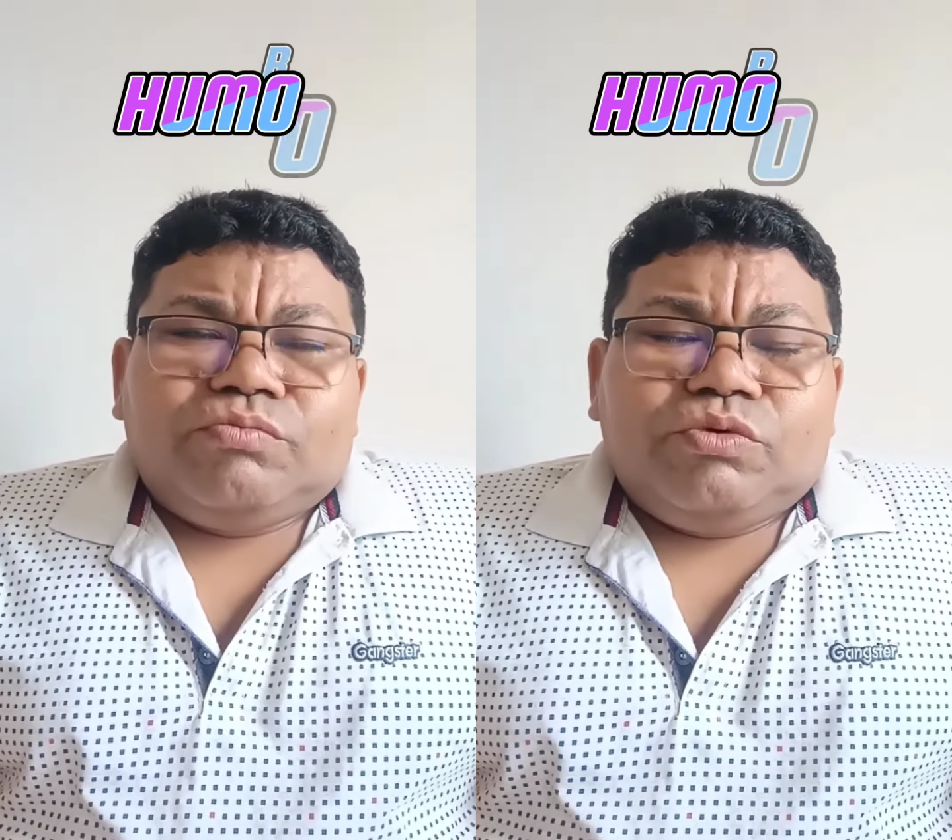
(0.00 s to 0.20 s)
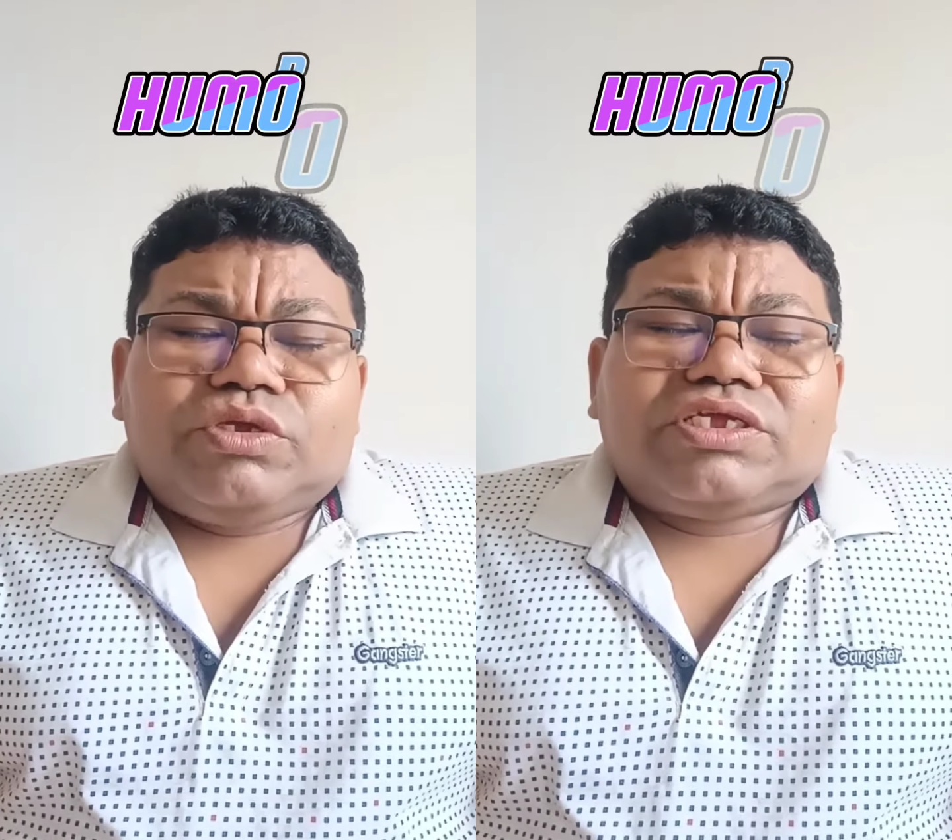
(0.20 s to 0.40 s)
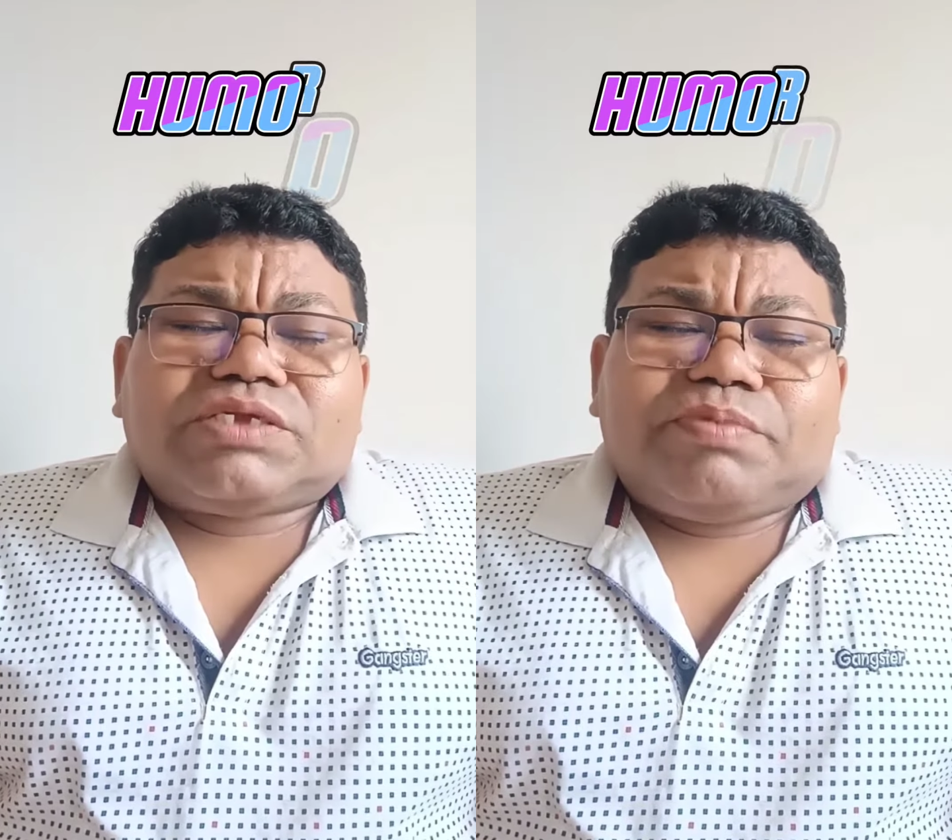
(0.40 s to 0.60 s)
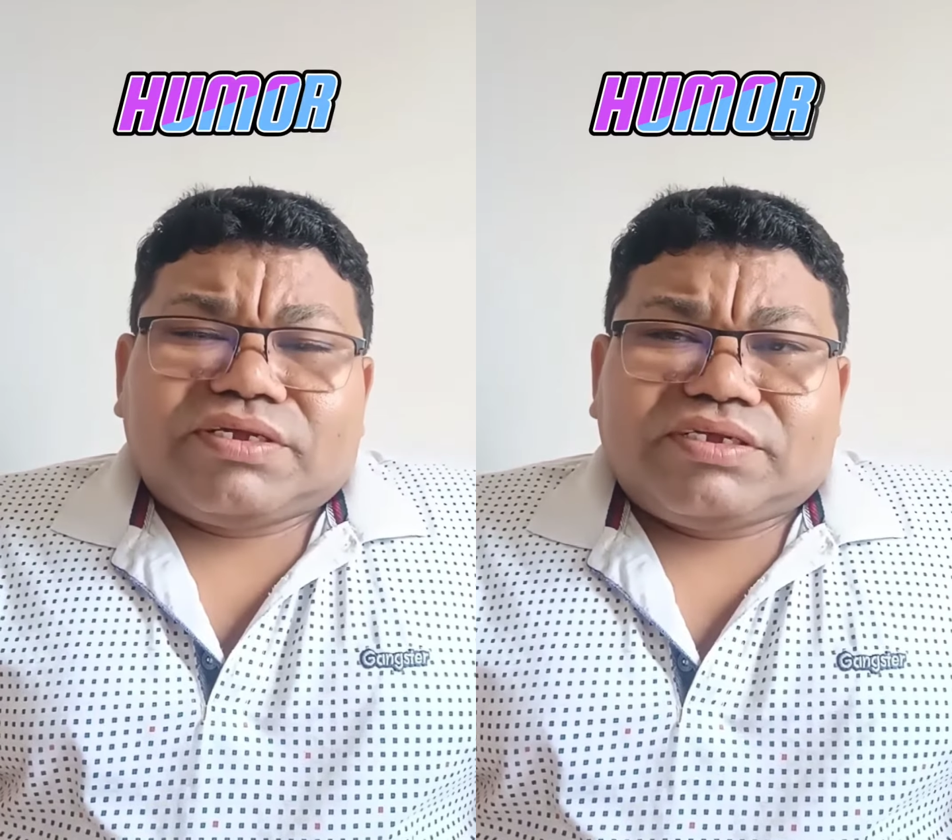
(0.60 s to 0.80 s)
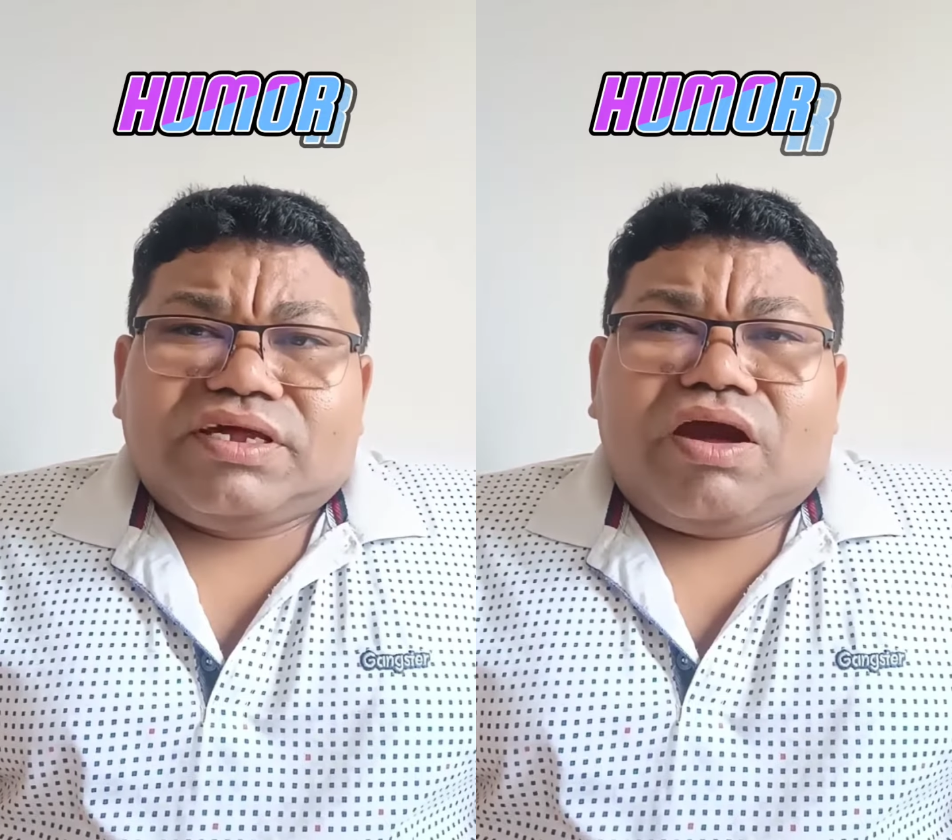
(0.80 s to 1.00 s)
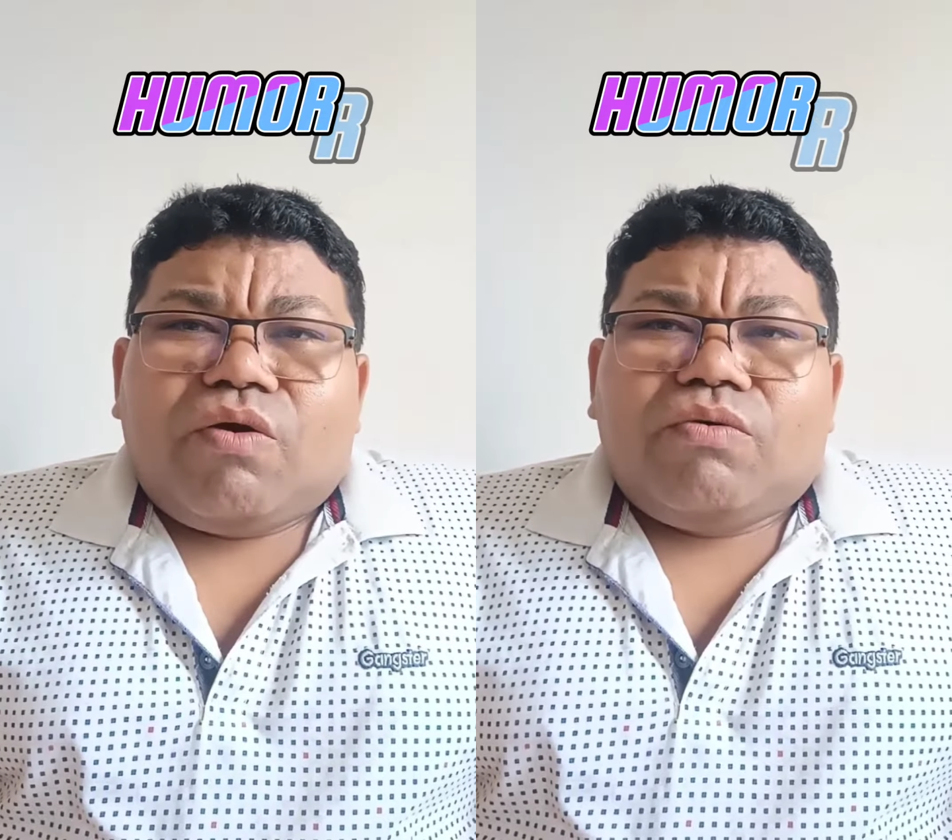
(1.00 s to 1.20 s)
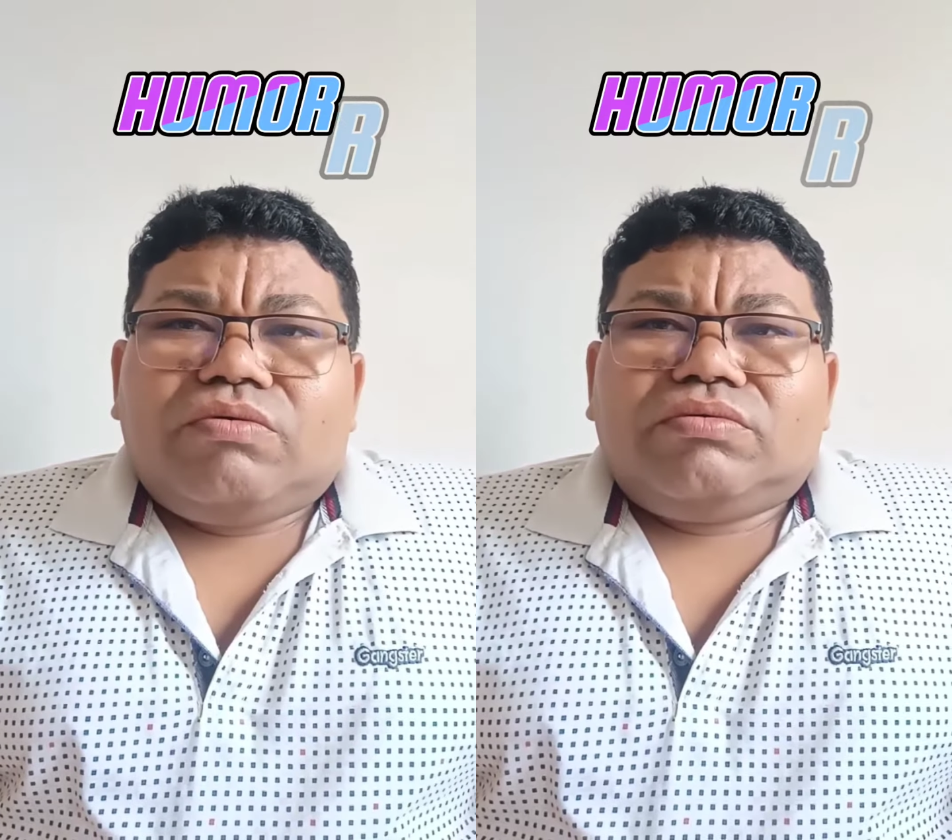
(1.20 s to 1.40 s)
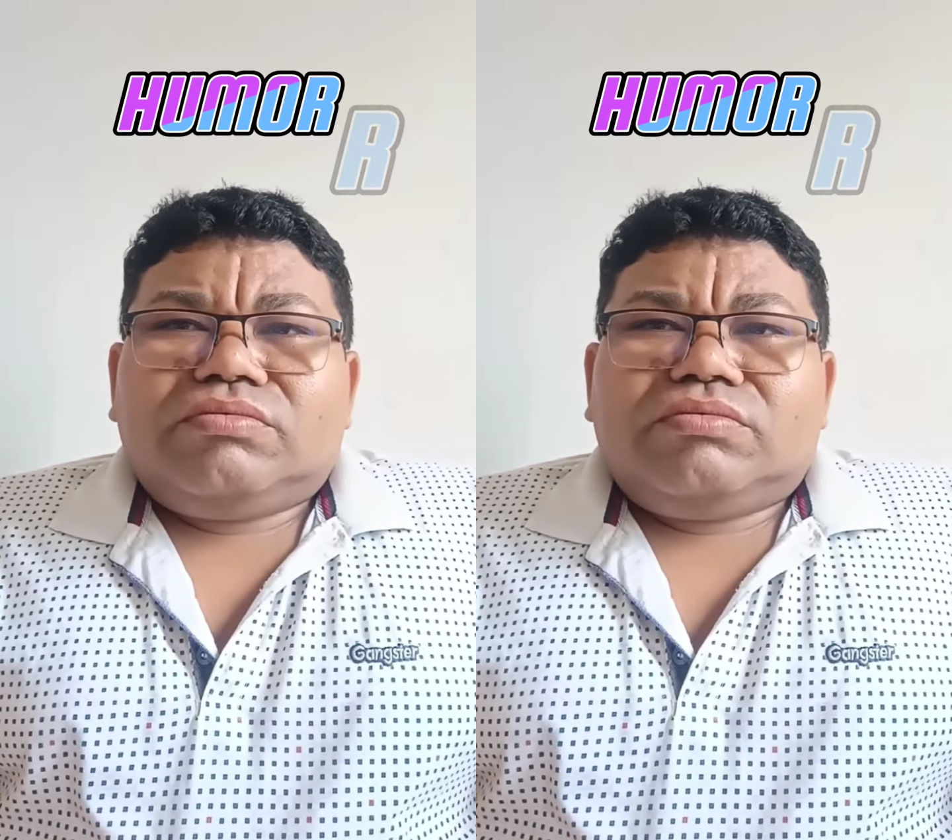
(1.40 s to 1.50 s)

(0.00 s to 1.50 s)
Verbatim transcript: muito especial.